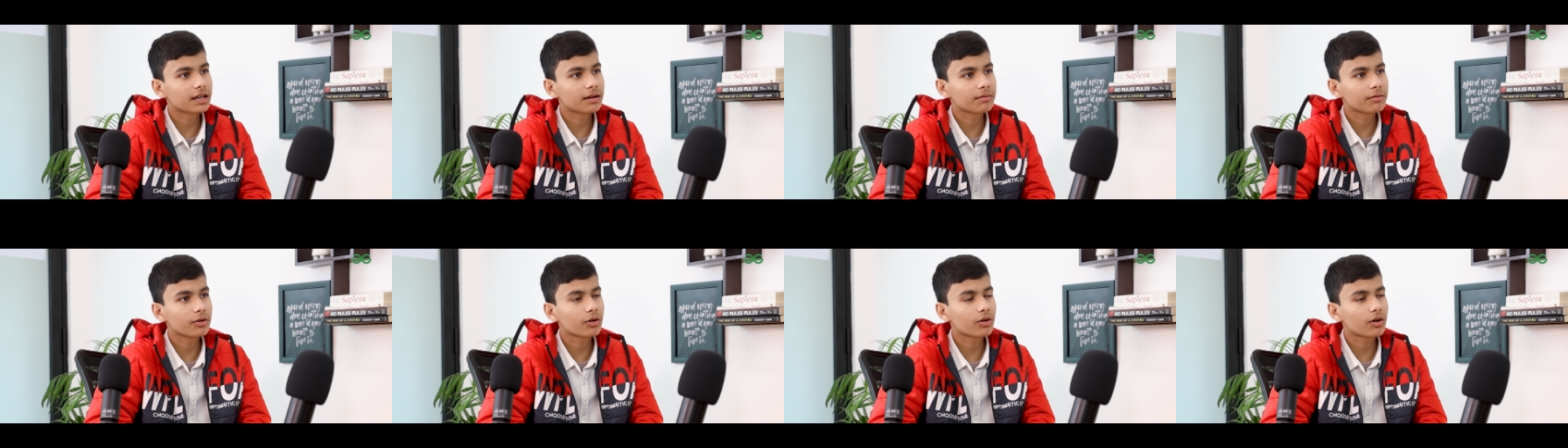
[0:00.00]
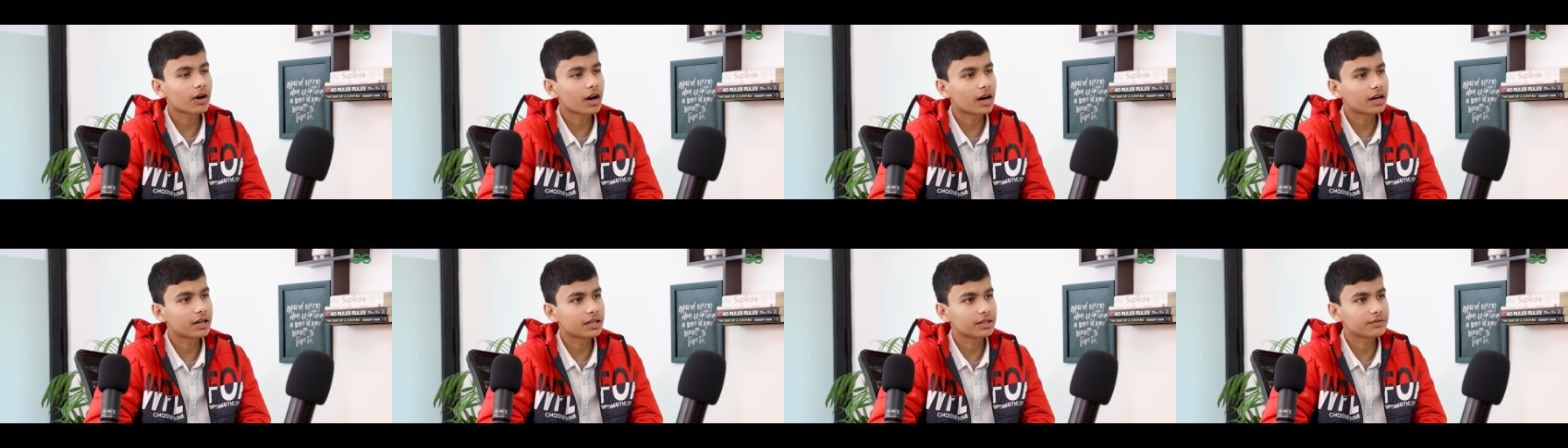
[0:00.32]
आता है
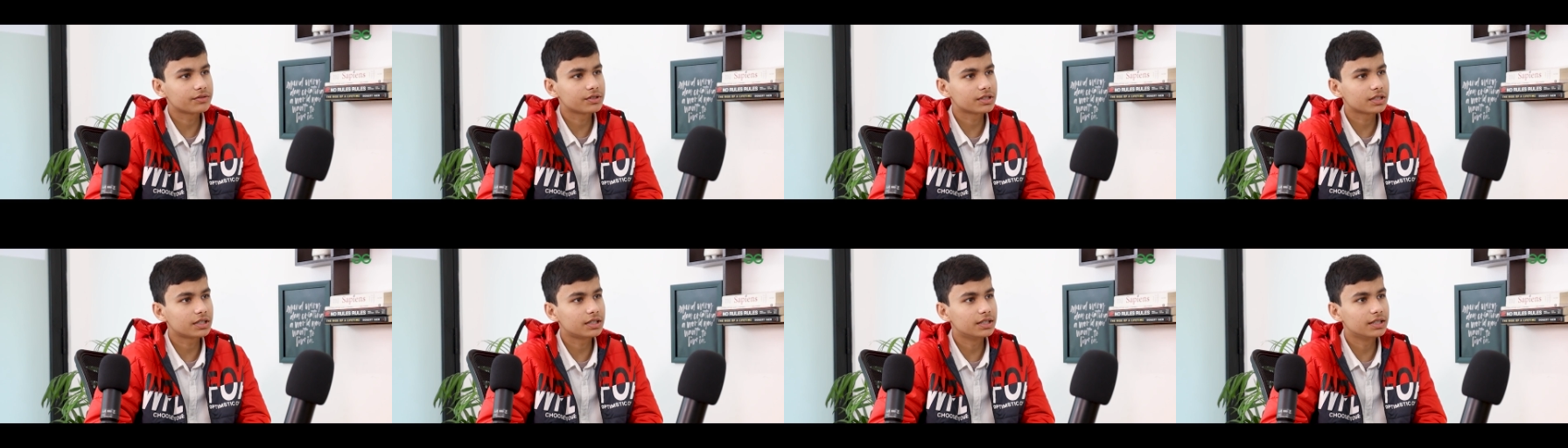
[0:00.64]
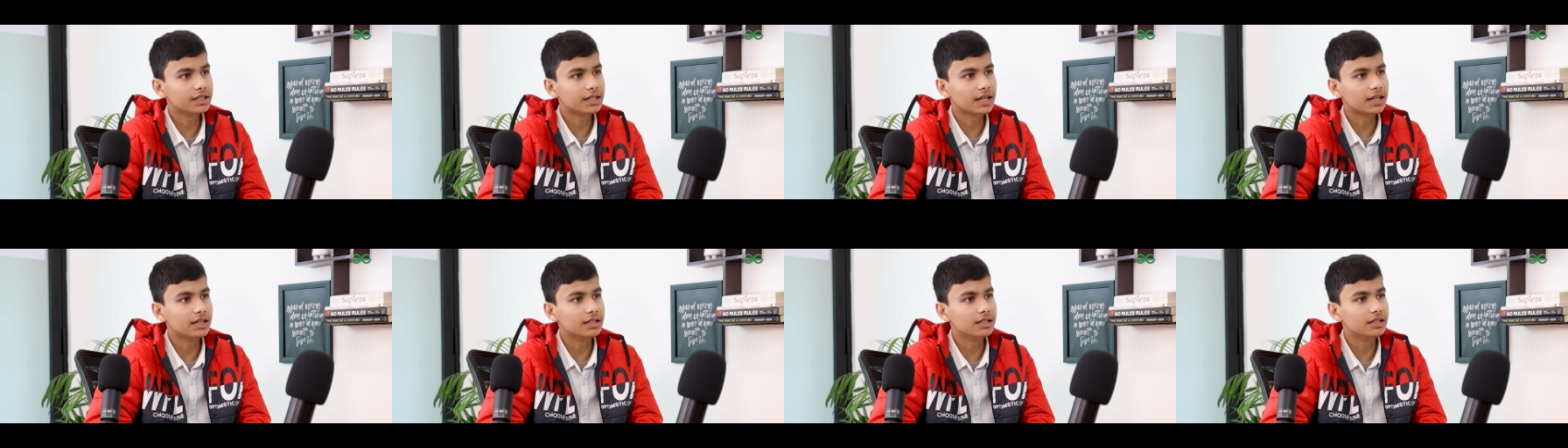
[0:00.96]
और आर्टिफिशियल
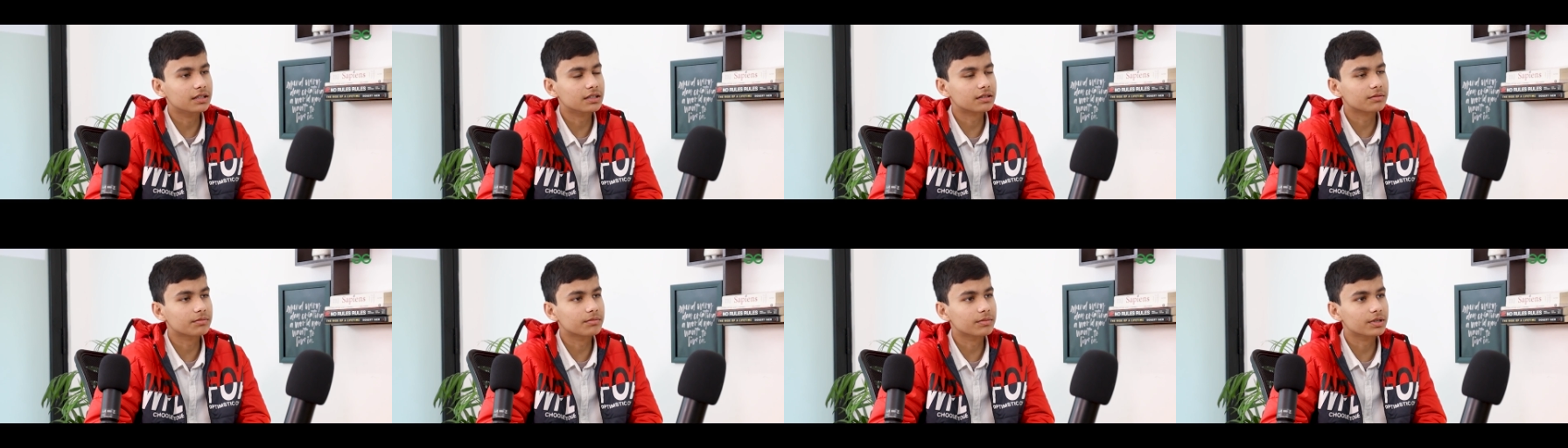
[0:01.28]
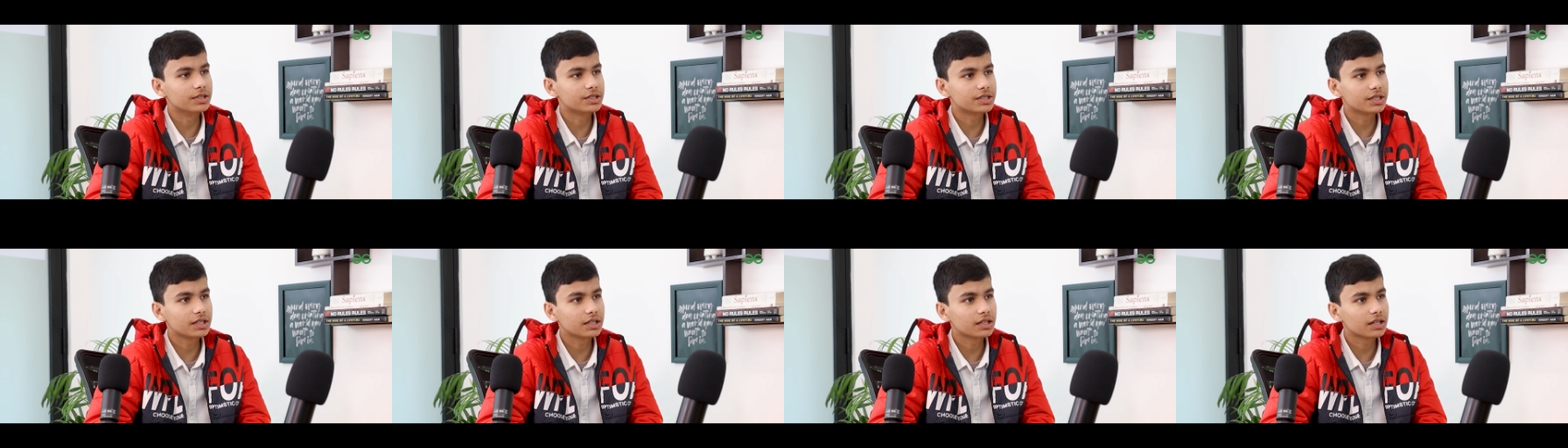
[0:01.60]
इंटेलिजेंस
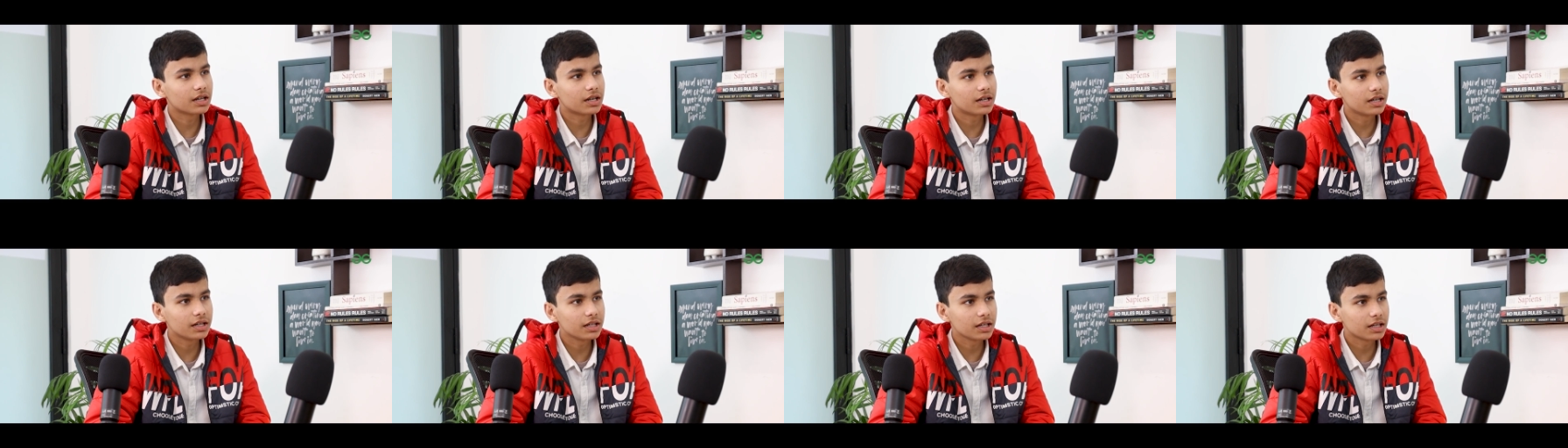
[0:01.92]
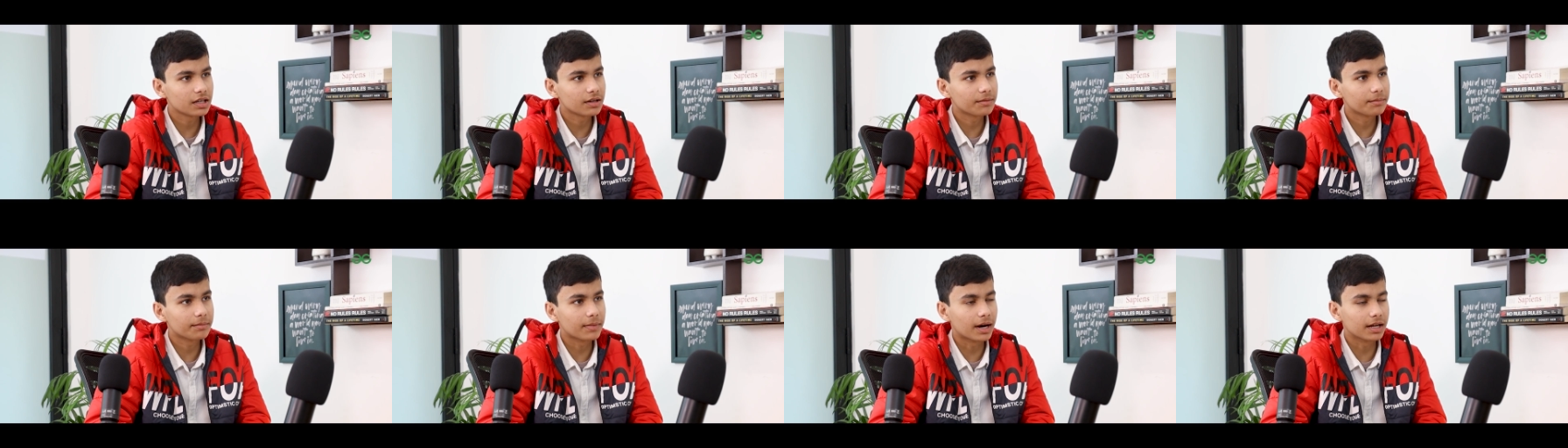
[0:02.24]
मशीन
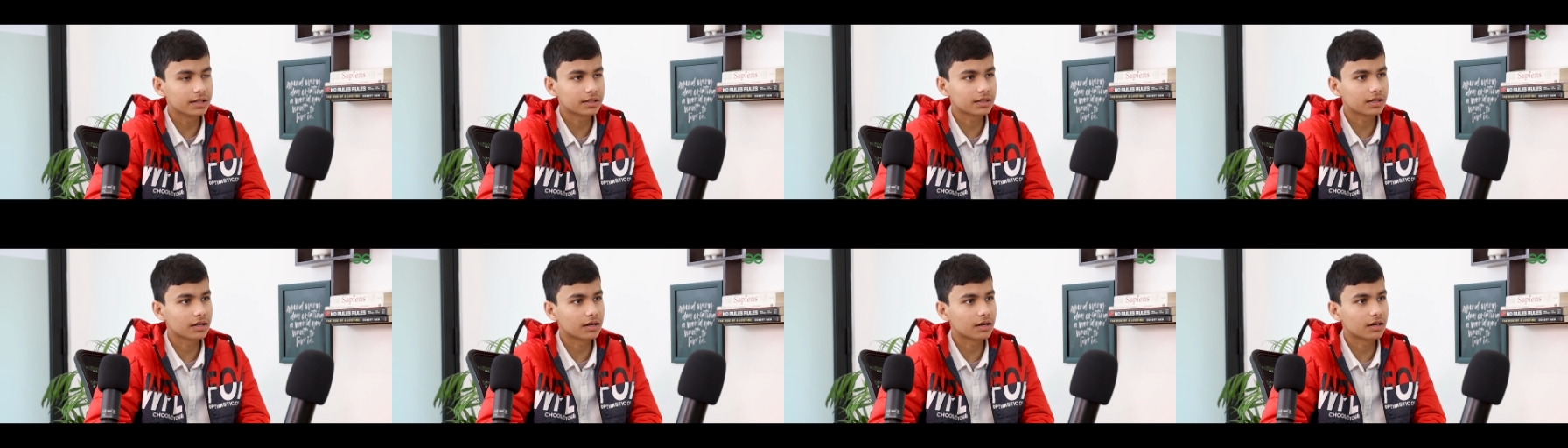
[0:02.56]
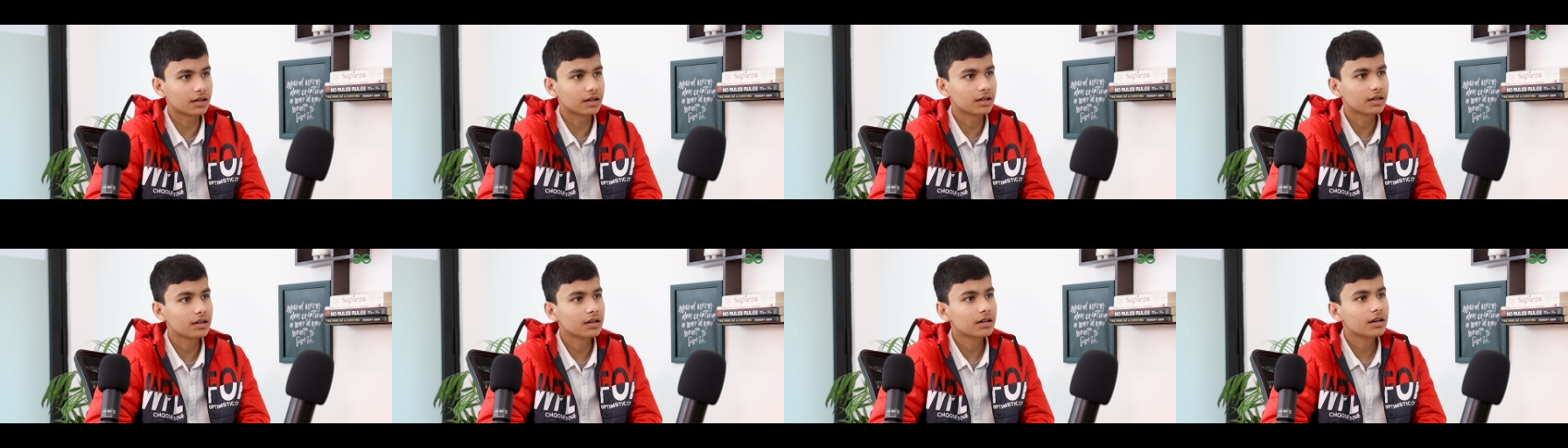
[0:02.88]
लर्निंग की हम बात कर
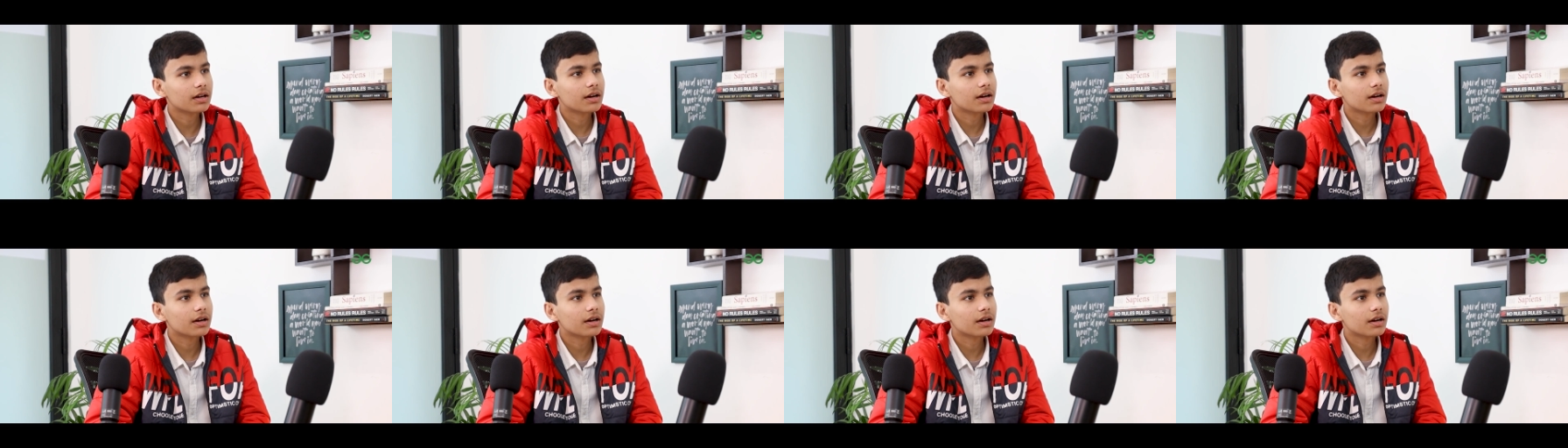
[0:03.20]
रहे हैं